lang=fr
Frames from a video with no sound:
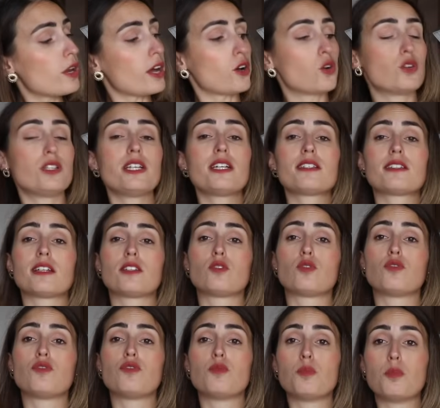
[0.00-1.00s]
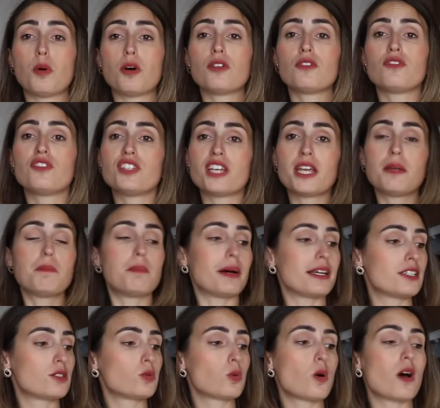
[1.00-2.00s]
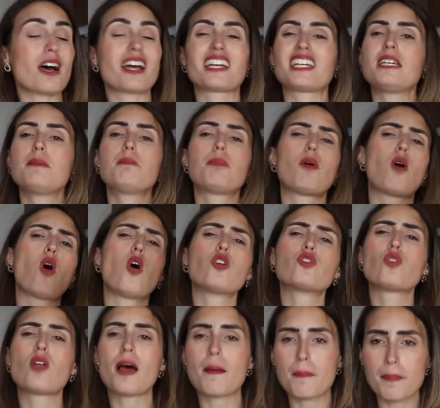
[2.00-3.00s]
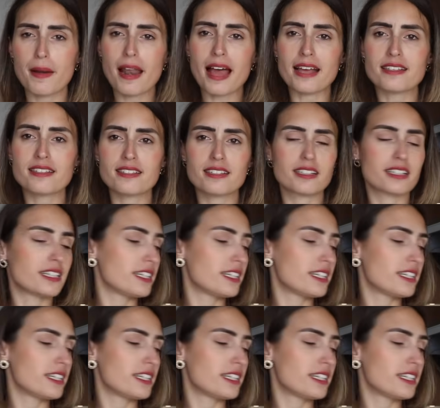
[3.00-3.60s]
la connais, cette bonne vieille passoire qui prend de la place,